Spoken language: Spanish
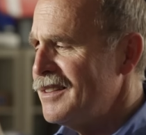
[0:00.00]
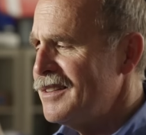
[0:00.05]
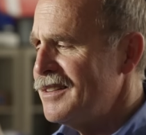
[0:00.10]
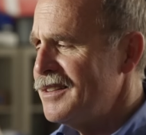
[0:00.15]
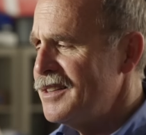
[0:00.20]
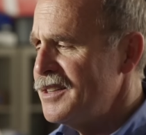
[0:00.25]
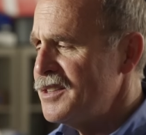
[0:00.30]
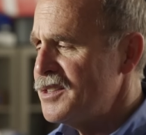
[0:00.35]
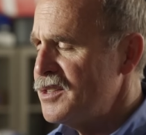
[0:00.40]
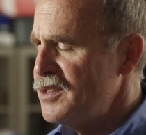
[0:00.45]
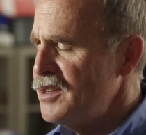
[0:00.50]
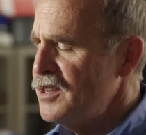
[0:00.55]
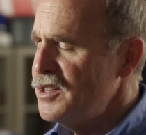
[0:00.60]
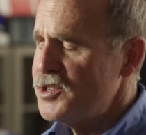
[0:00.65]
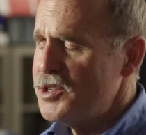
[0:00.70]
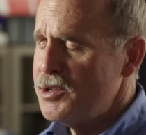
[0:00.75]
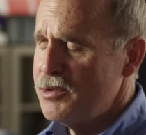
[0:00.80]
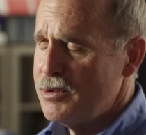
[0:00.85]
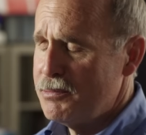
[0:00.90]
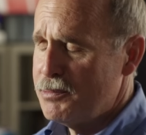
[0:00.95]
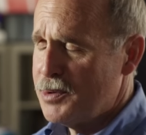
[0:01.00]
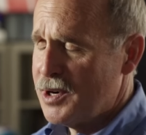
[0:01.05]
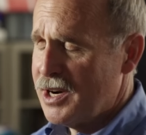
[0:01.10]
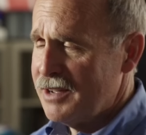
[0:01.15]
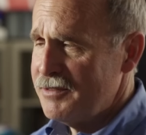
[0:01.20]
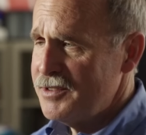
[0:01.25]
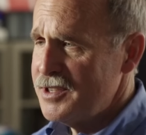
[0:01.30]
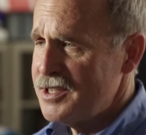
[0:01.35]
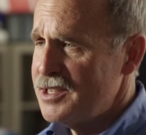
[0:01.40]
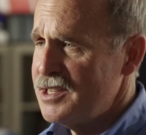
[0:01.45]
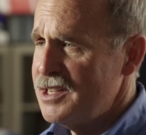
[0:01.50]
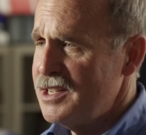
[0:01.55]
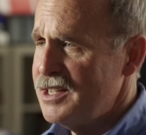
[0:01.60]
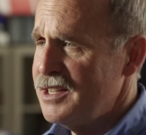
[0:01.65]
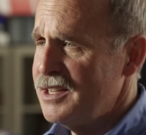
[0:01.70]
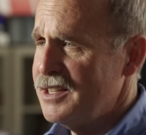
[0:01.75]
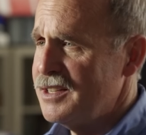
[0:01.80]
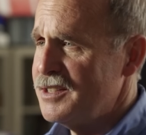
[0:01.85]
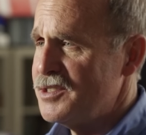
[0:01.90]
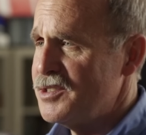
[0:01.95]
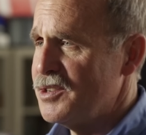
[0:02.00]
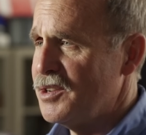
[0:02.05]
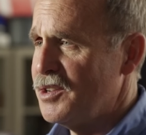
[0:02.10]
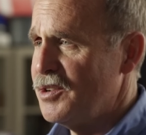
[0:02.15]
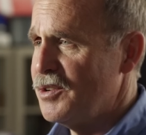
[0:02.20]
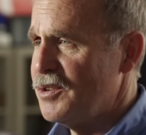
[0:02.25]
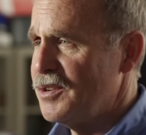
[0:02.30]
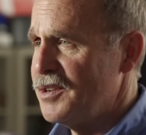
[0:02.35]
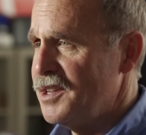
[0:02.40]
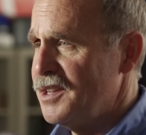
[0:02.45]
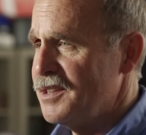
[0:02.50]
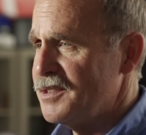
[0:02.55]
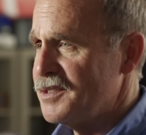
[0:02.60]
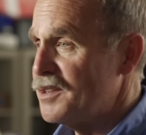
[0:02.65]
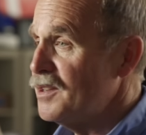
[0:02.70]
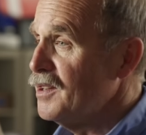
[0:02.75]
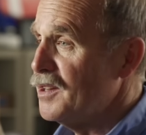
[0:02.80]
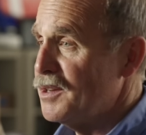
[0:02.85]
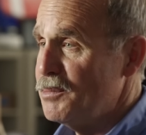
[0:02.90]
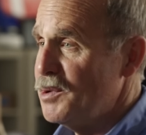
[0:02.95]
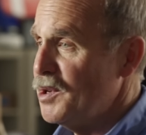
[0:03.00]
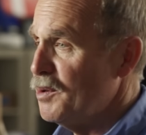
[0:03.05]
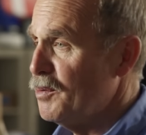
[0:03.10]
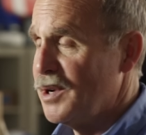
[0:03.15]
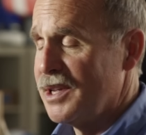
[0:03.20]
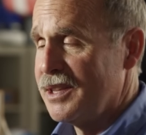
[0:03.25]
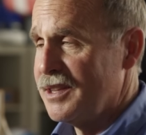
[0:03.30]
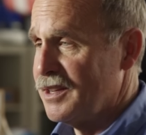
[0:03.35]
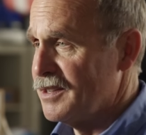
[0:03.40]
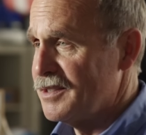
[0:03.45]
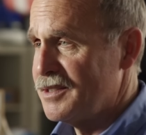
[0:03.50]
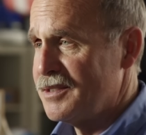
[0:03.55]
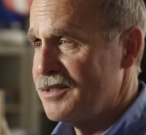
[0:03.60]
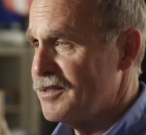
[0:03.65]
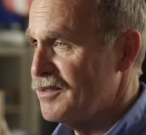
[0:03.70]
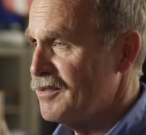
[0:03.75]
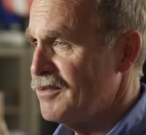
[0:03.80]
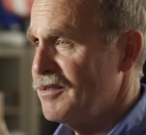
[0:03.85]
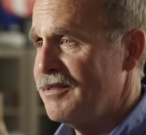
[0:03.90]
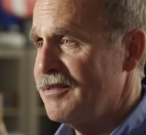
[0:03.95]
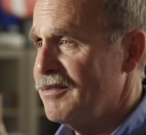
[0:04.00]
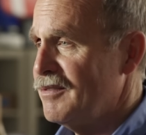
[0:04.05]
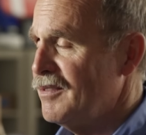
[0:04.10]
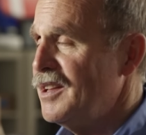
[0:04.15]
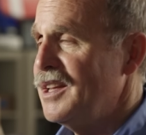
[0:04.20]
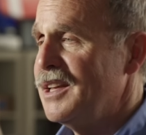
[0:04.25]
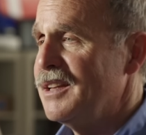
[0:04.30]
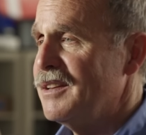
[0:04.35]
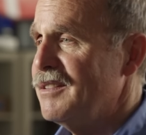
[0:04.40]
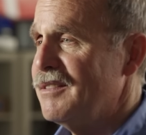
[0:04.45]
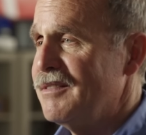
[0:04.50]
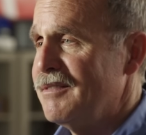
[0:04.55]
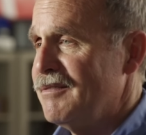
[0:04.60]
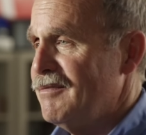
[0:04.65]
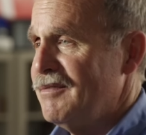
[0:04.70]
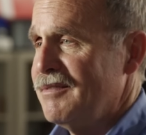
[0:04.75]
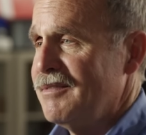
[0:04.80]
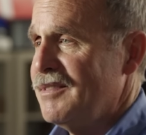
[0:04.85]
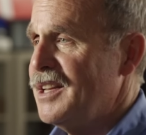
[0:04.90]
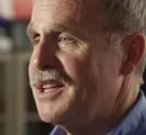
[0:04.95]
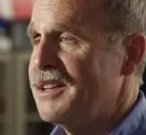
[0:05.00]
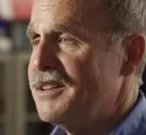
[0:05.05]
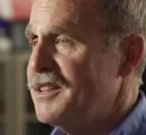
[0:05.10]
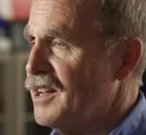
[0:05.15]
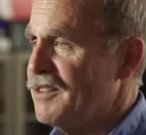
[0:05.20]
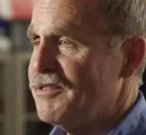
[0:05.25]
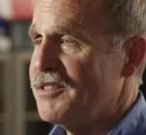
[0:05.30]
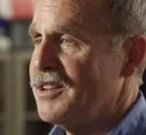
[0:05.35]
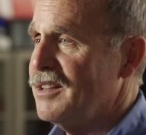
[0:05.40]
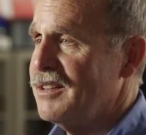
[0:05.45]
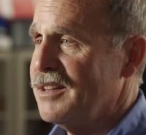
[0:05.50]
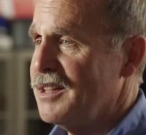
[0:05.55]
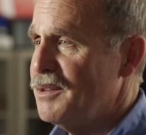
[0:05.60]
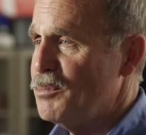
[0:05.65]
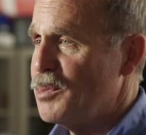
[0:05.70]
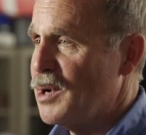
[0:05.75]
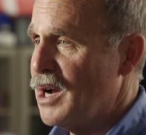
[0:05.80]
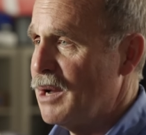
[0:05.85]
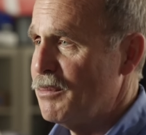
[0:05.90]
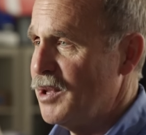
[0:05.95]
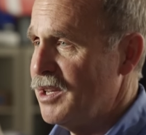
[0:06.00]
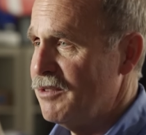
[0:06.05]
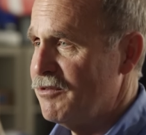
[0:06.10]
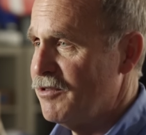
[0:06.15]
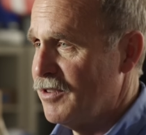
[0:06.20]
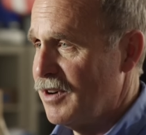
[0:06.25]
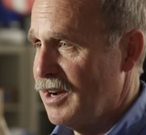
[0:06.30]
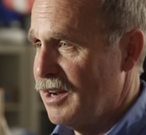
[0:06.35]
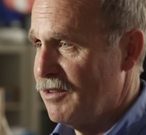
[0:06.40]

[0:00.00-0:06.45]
El asunto de la privacidad y la seguridad va a acompañarnos de manera indefinida, probablemente para siempre.